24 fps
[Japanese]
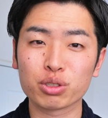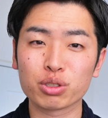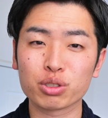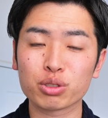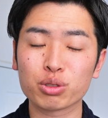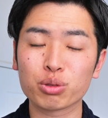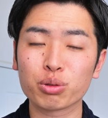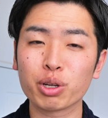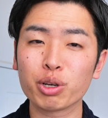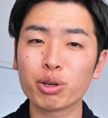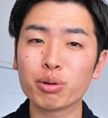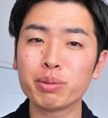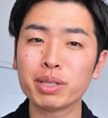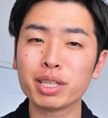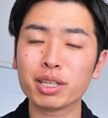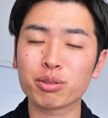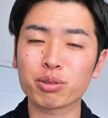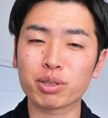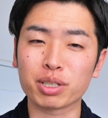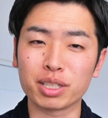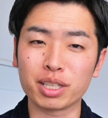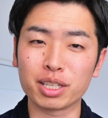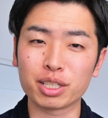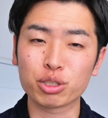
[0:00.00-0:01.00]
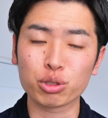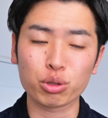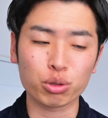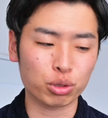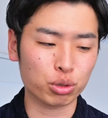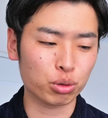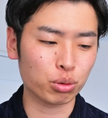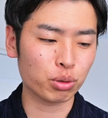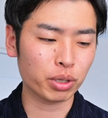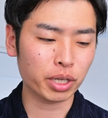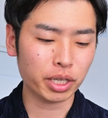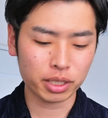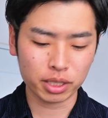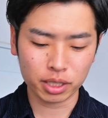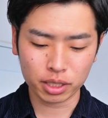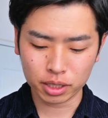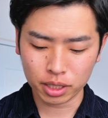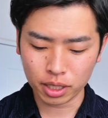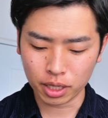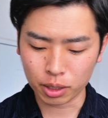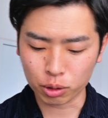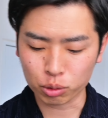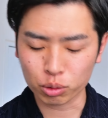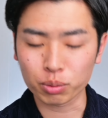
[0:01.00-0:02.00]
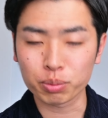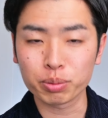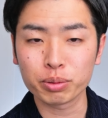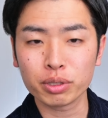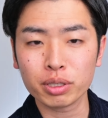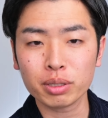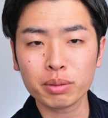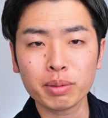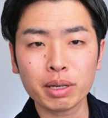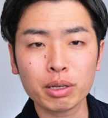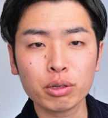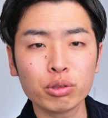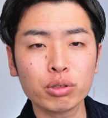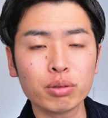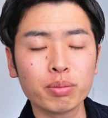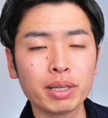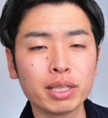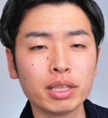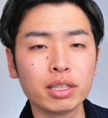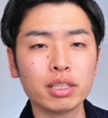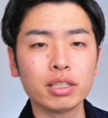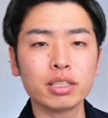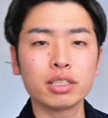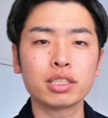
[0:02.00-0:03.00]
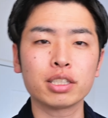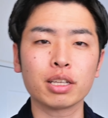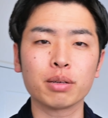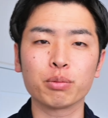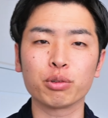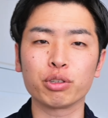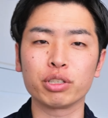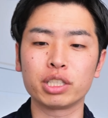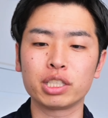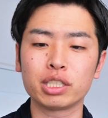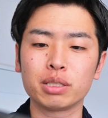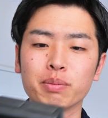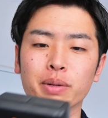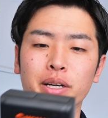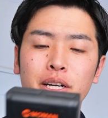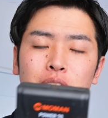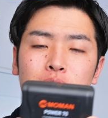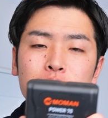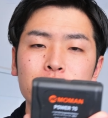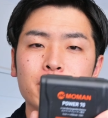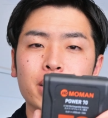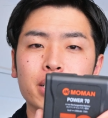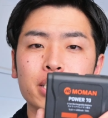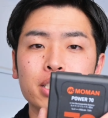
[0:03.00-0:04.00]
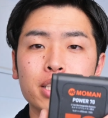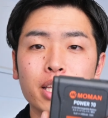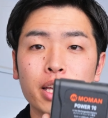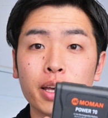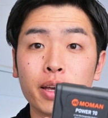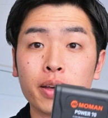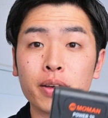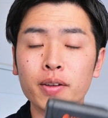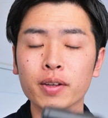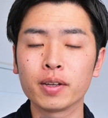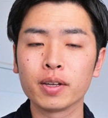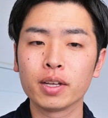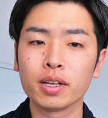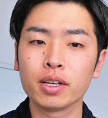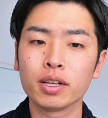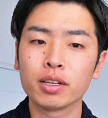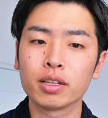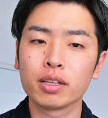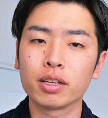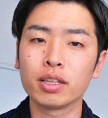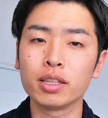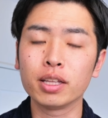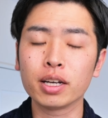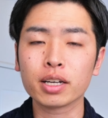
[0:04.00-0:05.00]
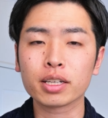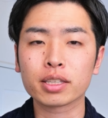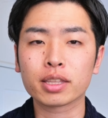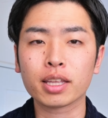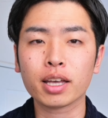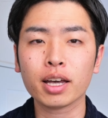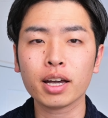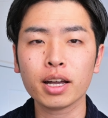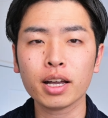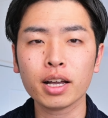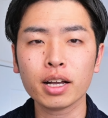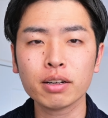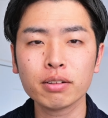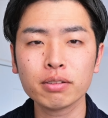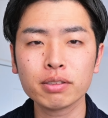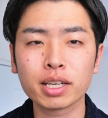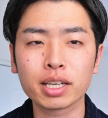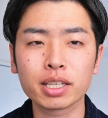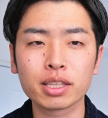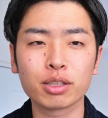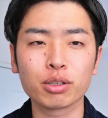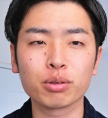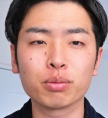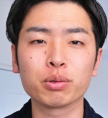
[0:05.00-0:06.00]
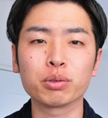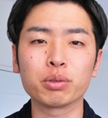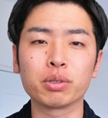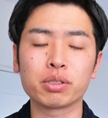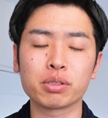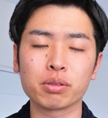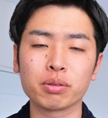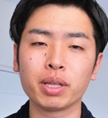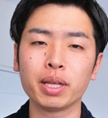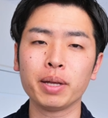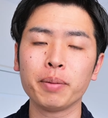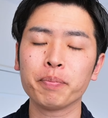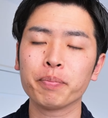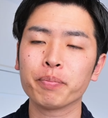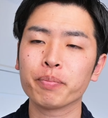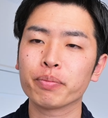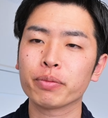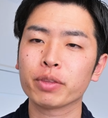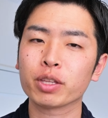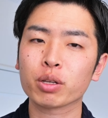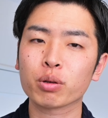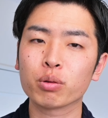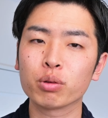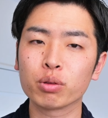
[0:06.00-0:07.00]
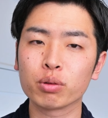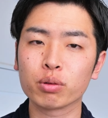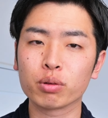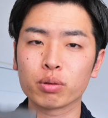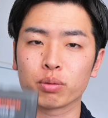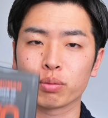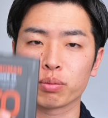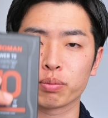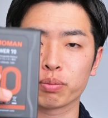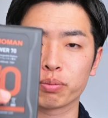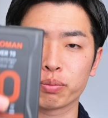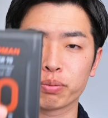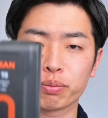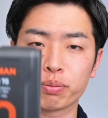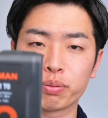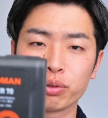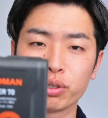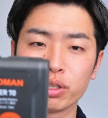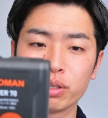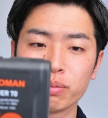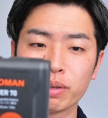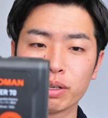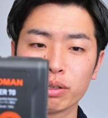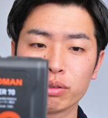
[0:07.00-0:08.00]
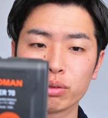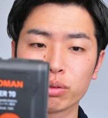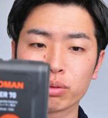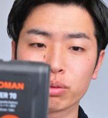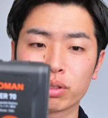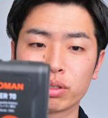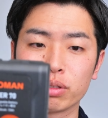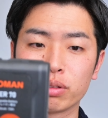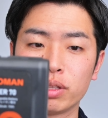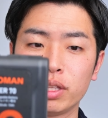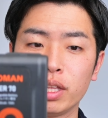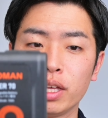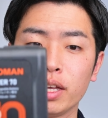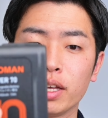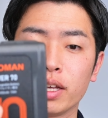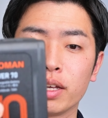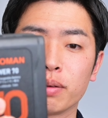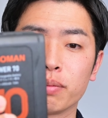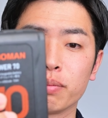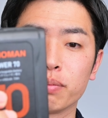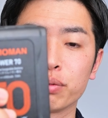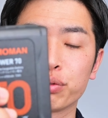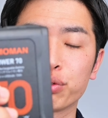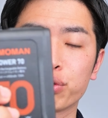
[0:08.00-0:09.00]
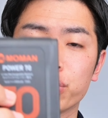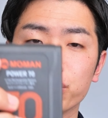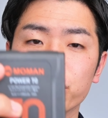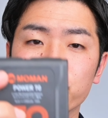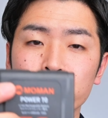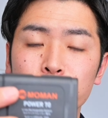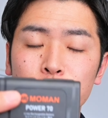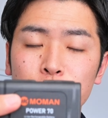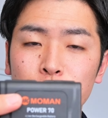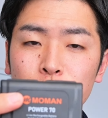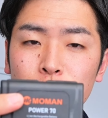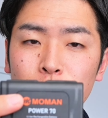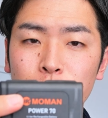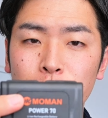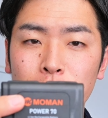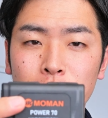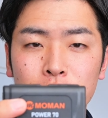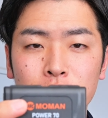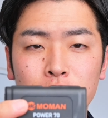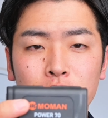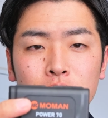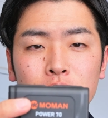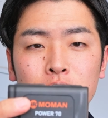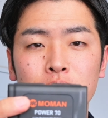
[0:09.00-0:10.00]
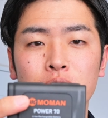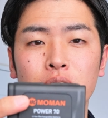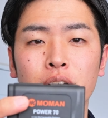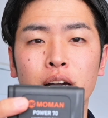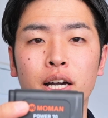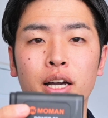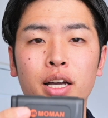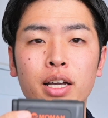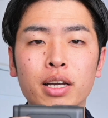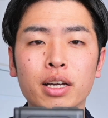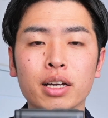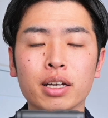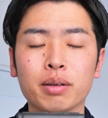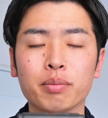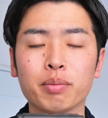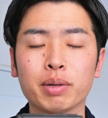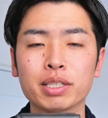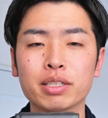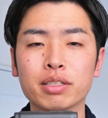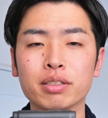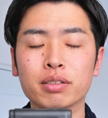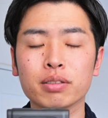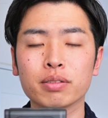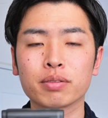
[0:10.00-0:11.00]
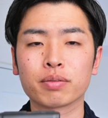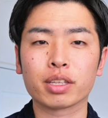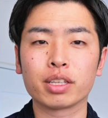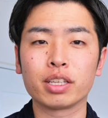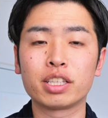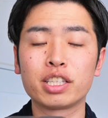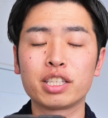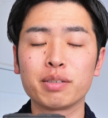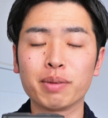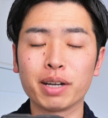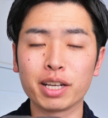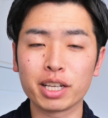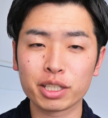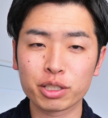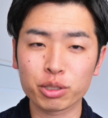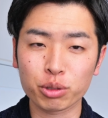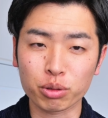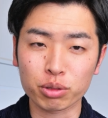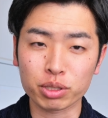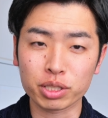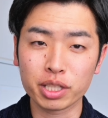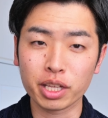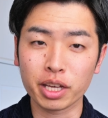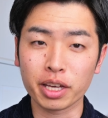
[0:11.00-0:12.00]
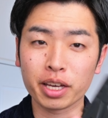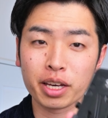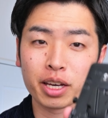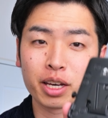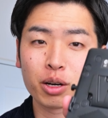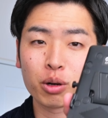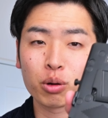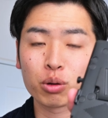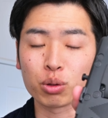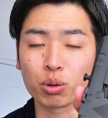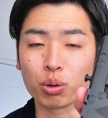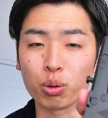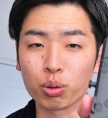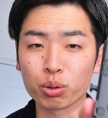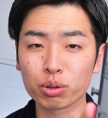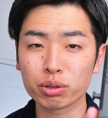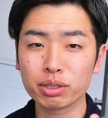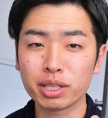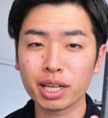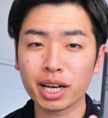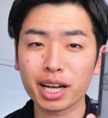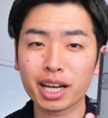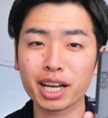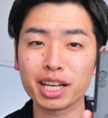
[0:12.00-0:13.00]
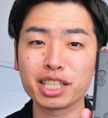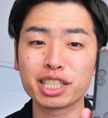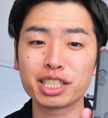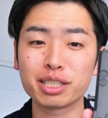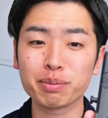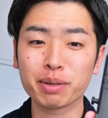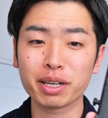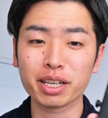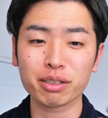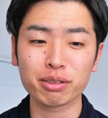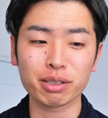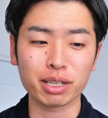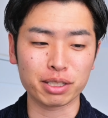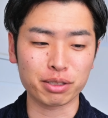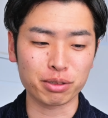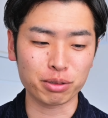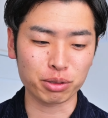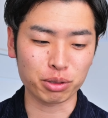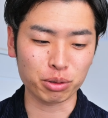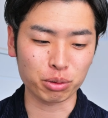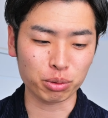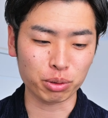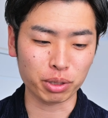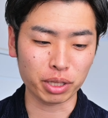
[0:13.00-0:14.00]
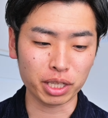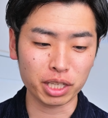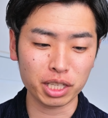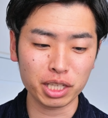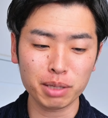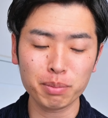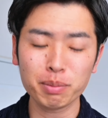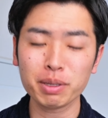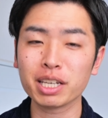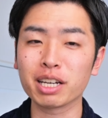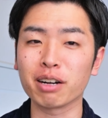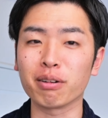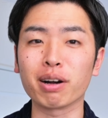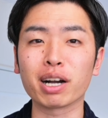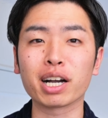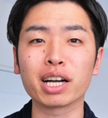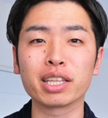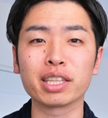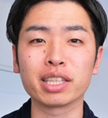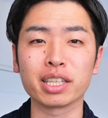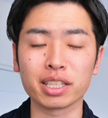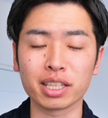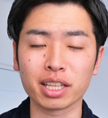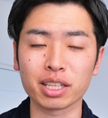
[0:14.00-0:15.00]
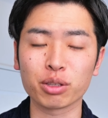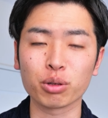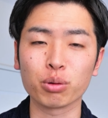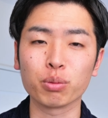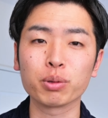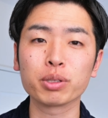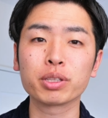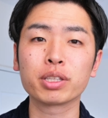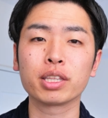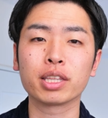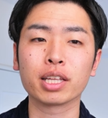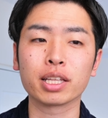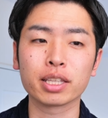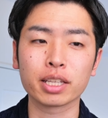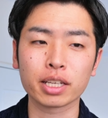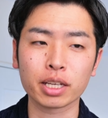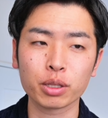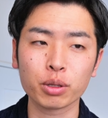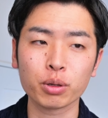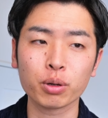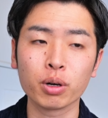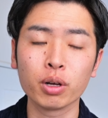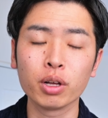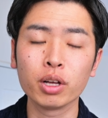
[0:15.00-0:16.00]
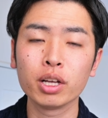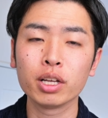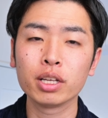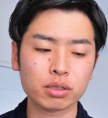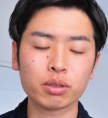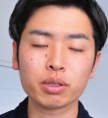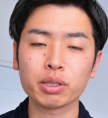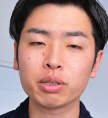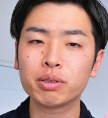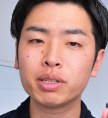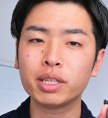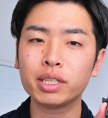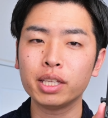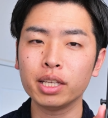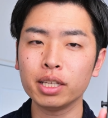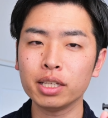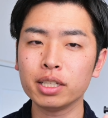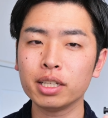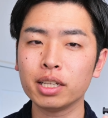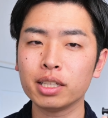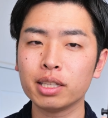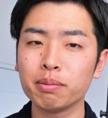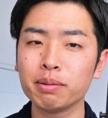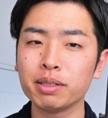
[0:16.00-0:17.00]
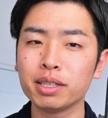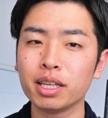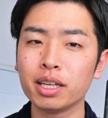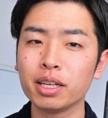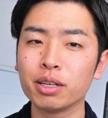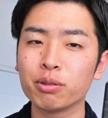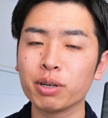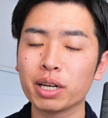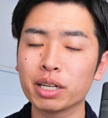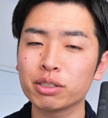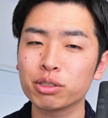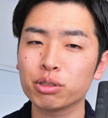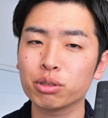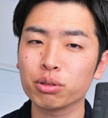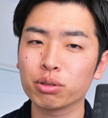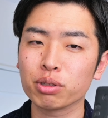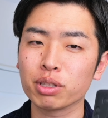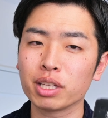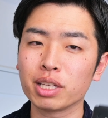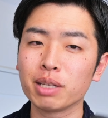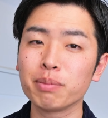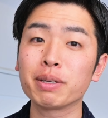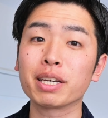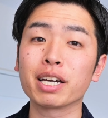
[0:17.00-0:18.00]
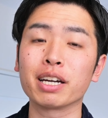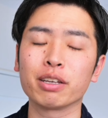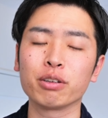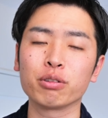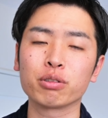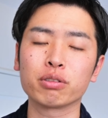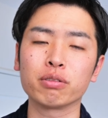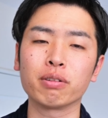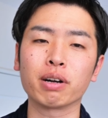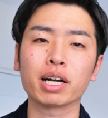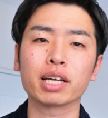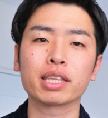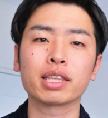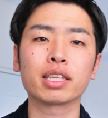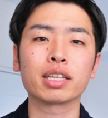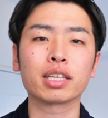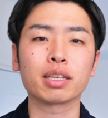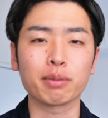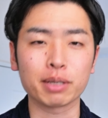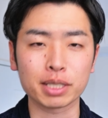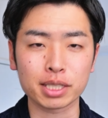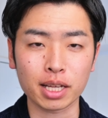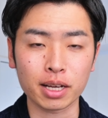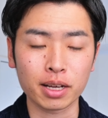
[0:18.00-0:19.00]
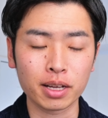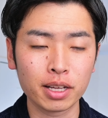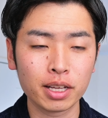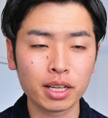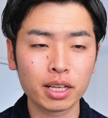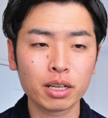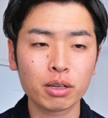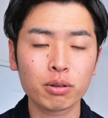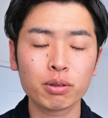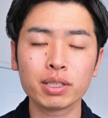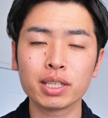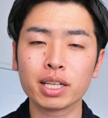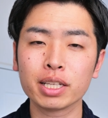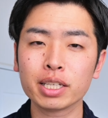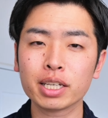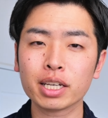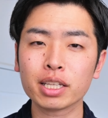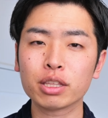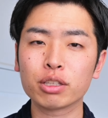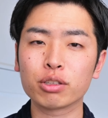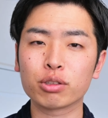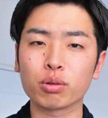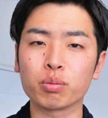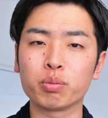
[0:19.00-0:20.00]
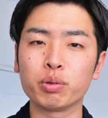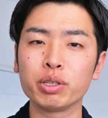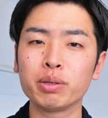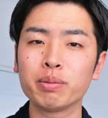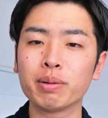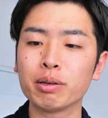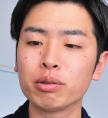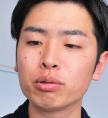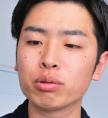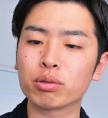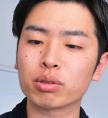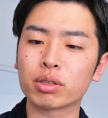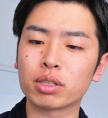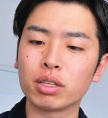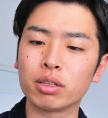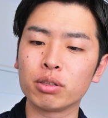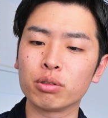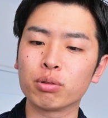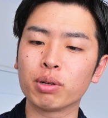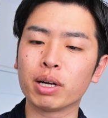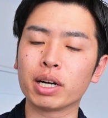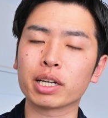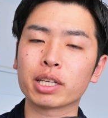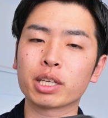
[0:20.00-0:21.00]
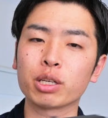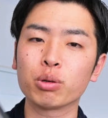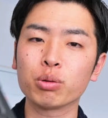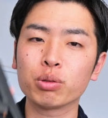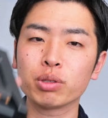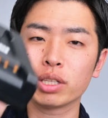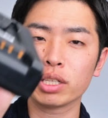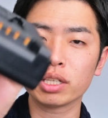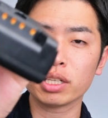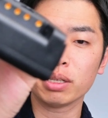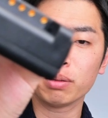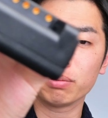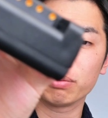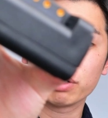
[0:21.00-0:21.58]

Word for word: それを見た時にね、ちょっと衝撃的で、この V マウントバッテリー自体も1万円ぐらいして、なんか高くないって思うんですよね。この V マウントって言って、通常のバッテリーがまず1万円ちょっとして、このホルダーが1万円ぐらいするってことで意味がわかんないなと思ってたんだけど、これをね、手に入れてみてようやくその意味がよく分かってきました。これ何かっていうと V マウントっていうのは基本的に